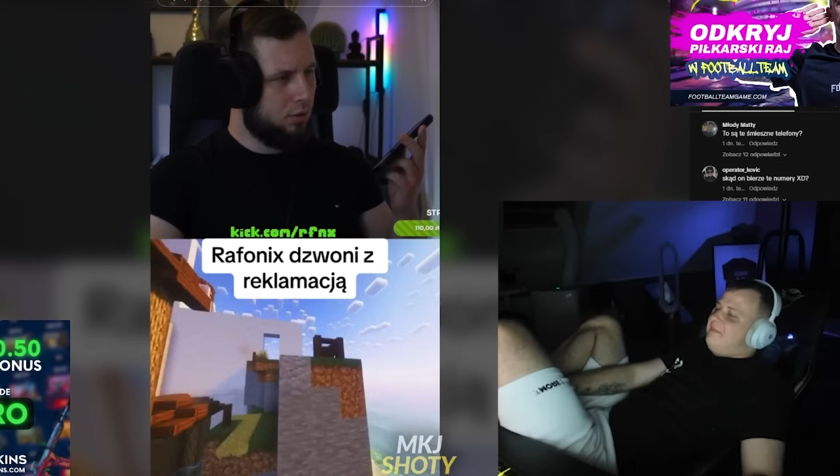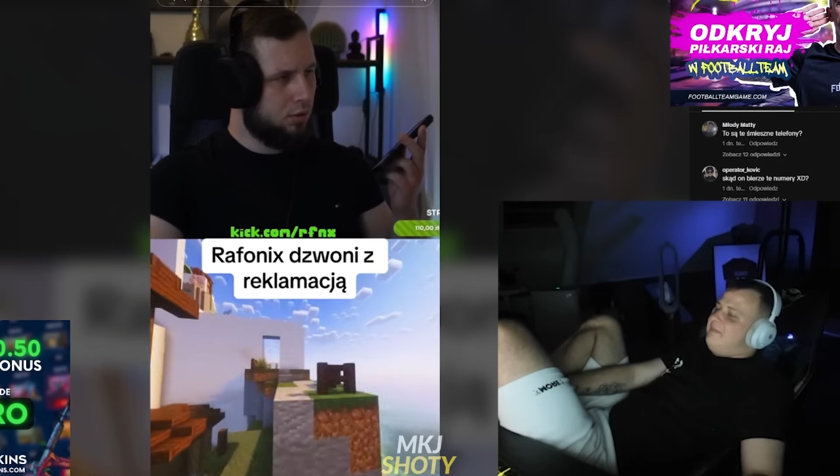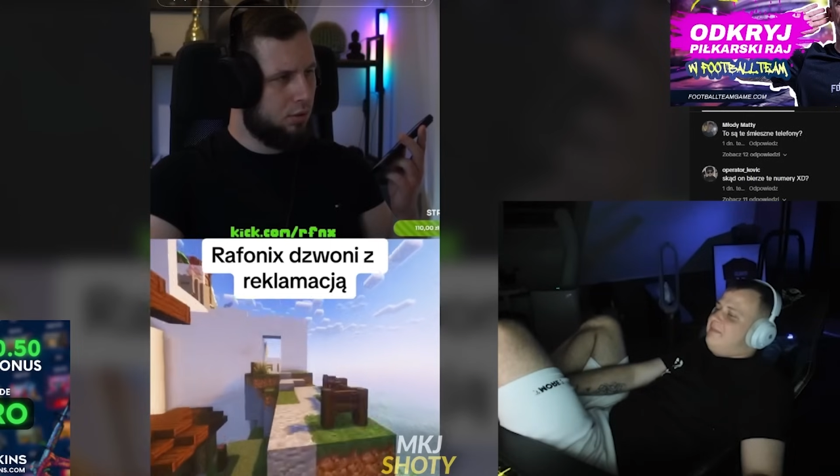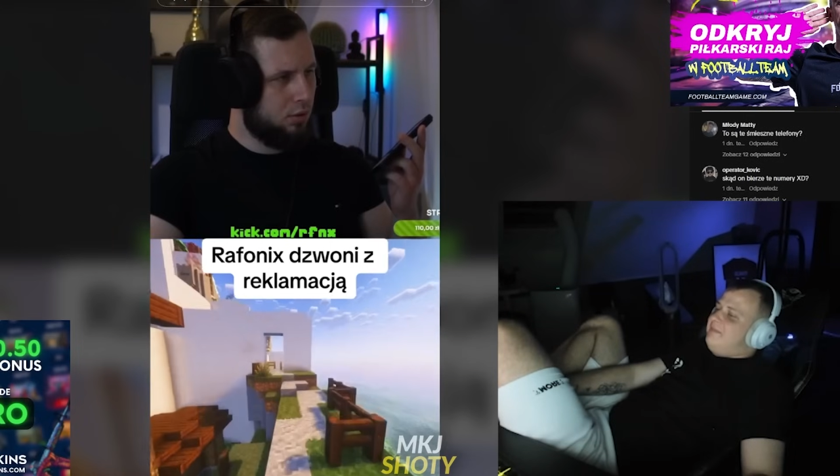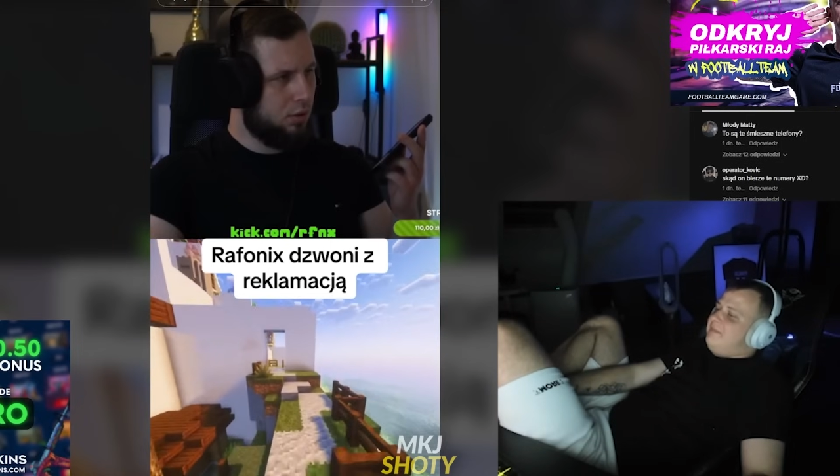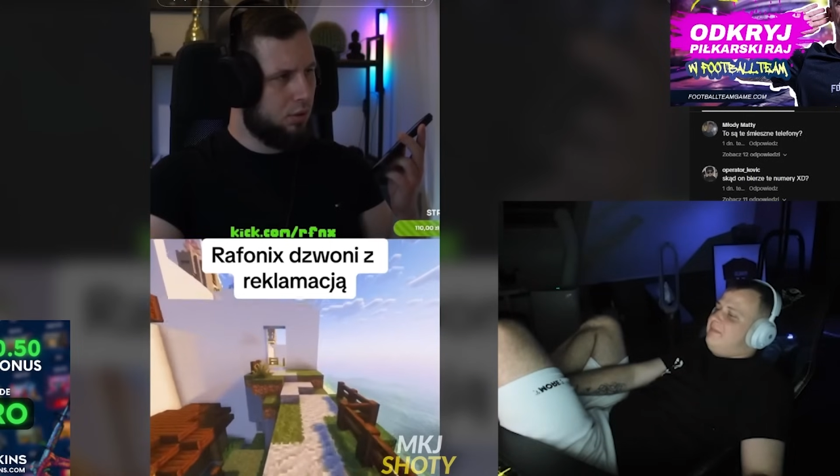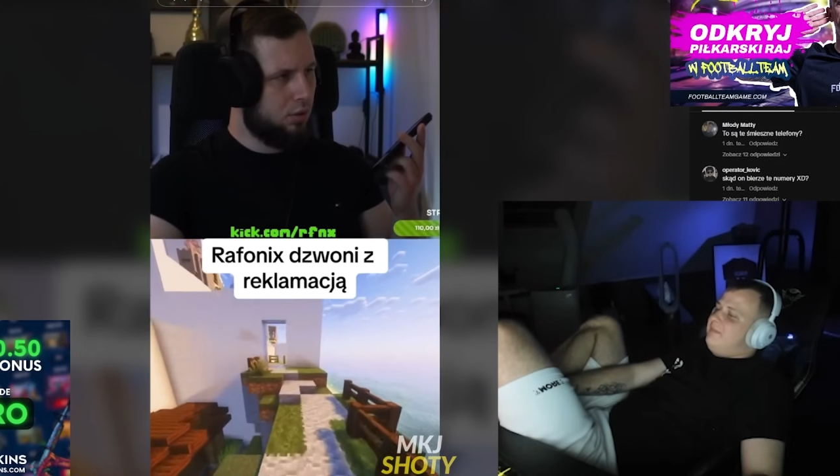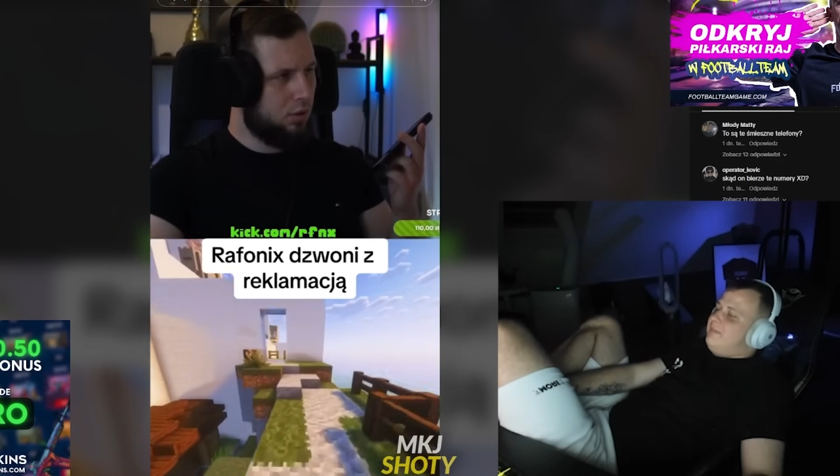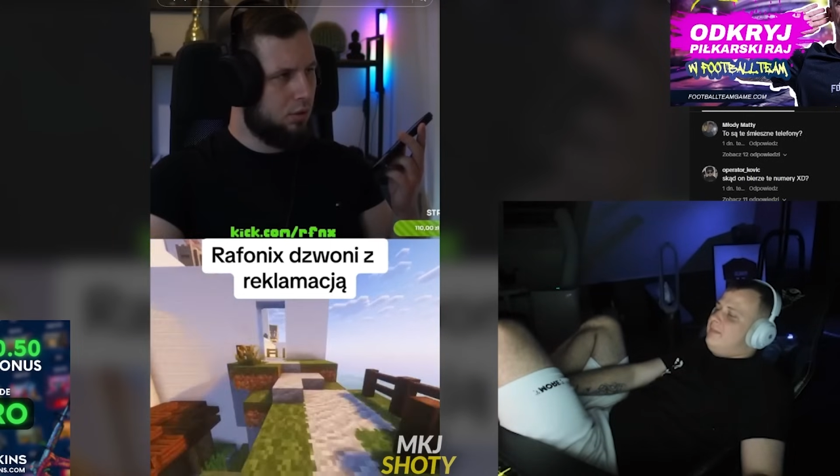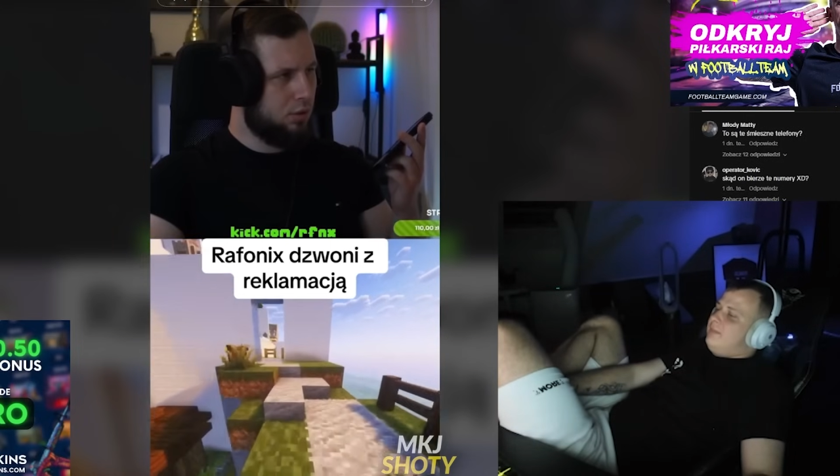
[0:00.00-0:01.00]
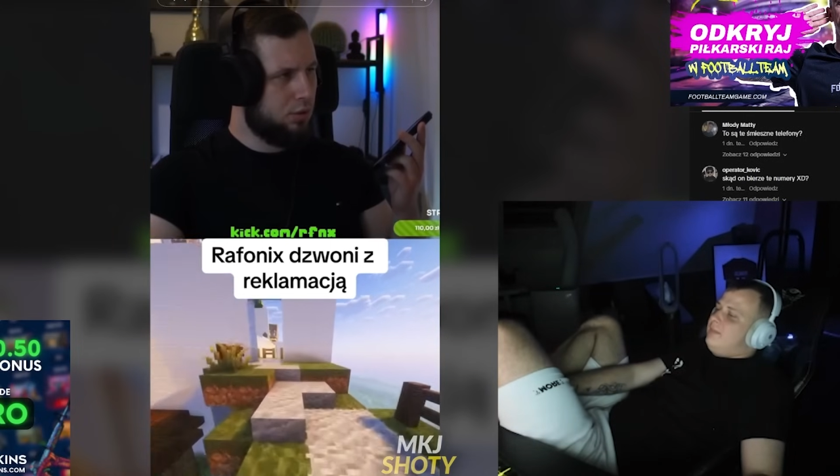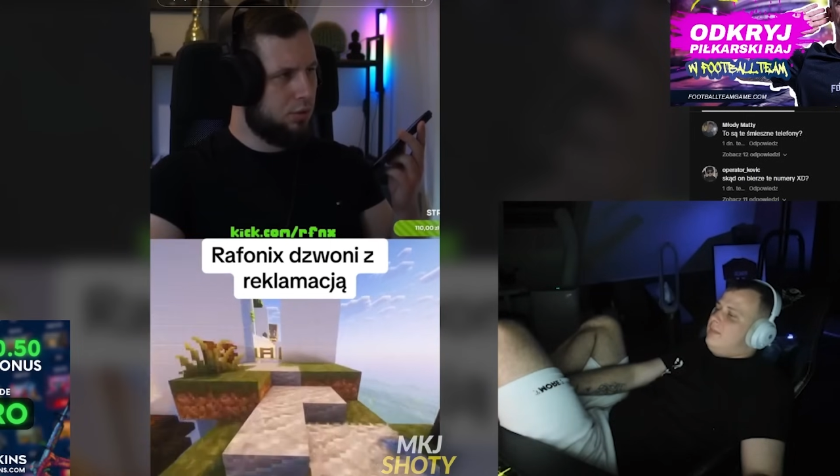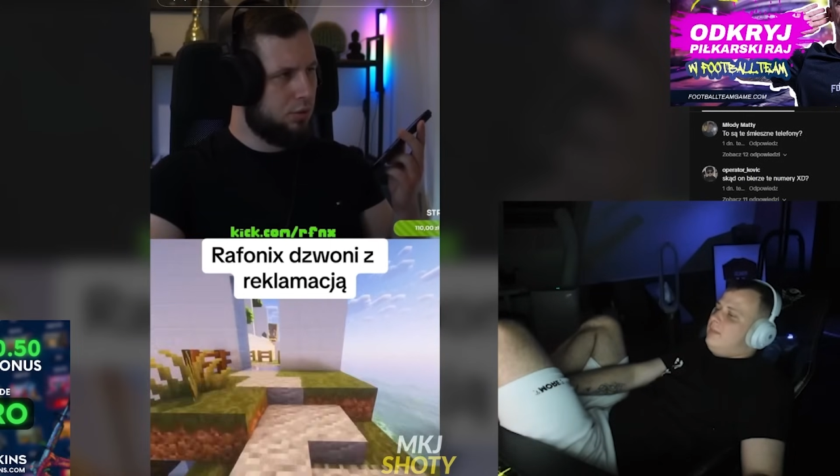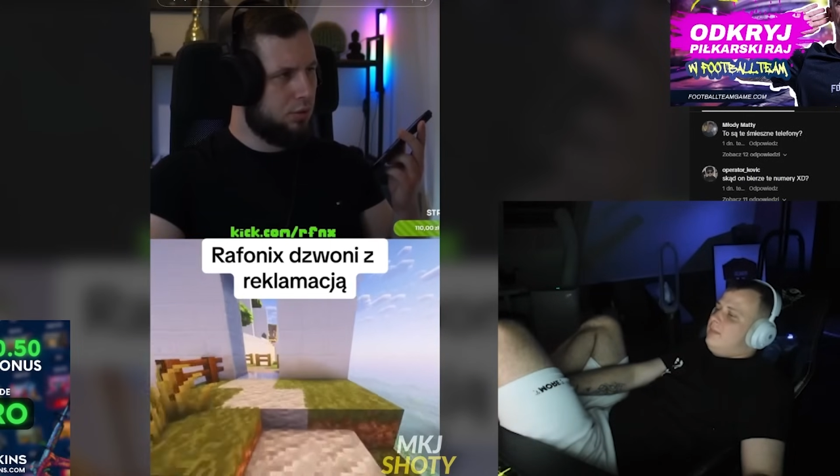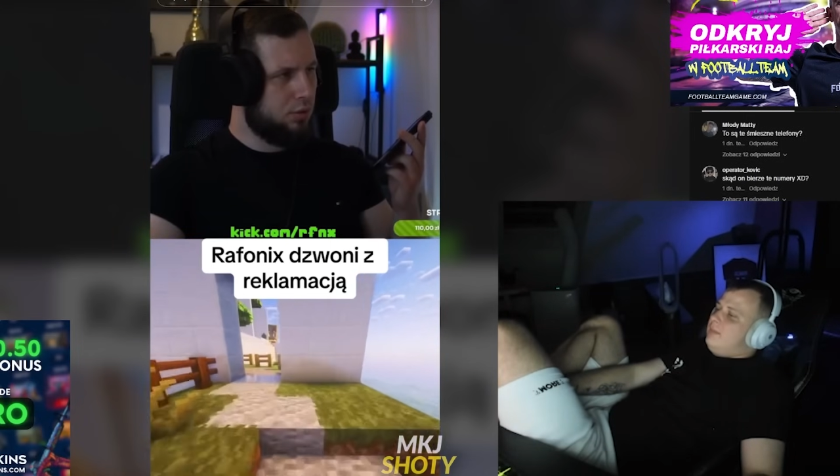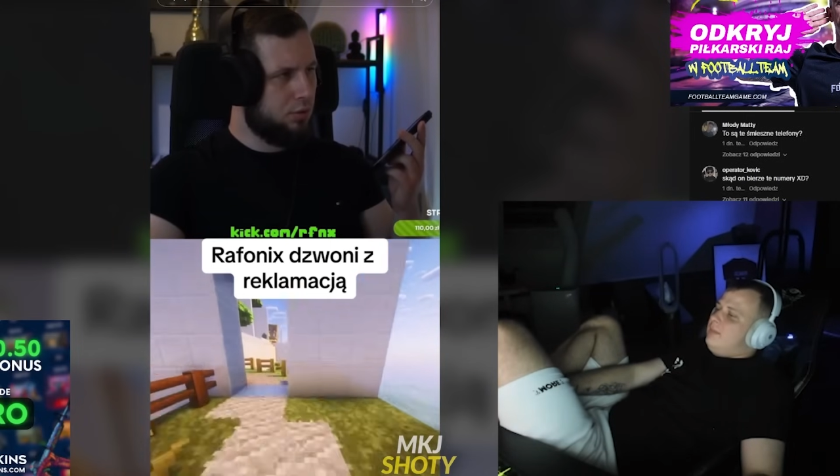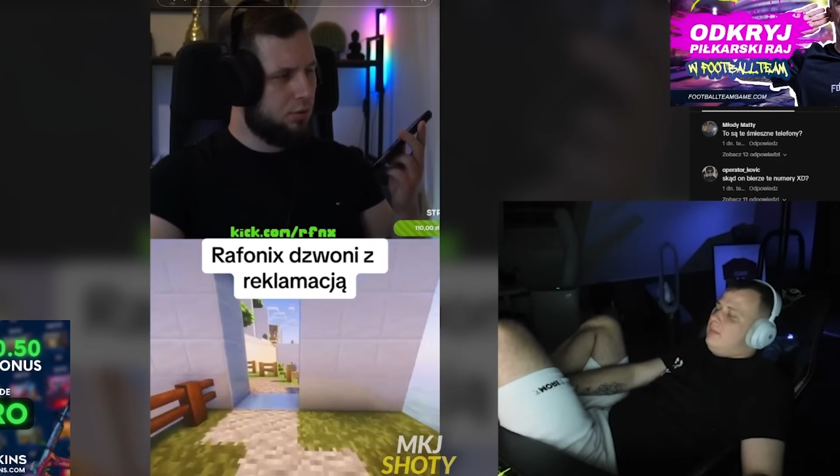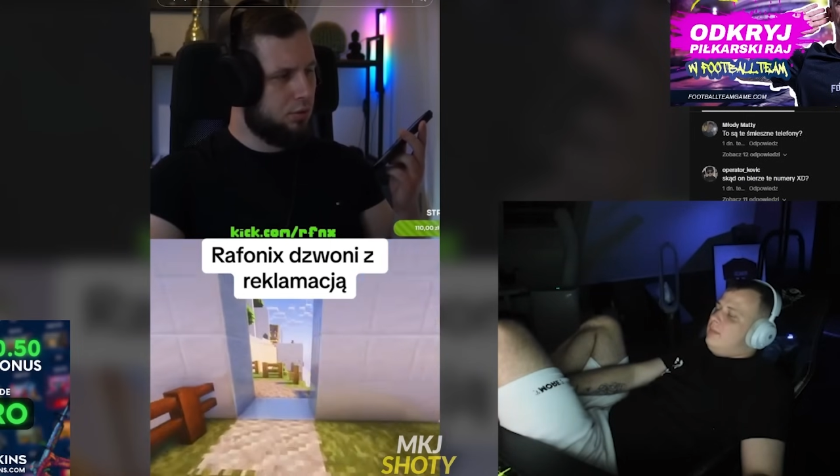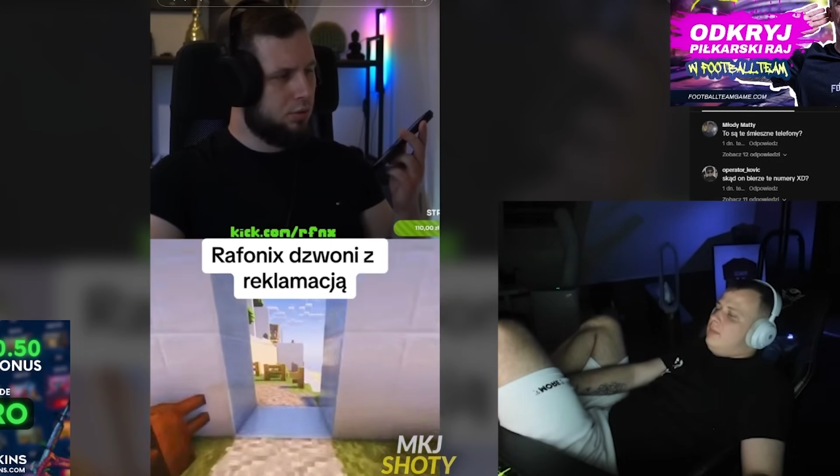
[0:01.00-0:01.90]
Tak? Aha, dobrze.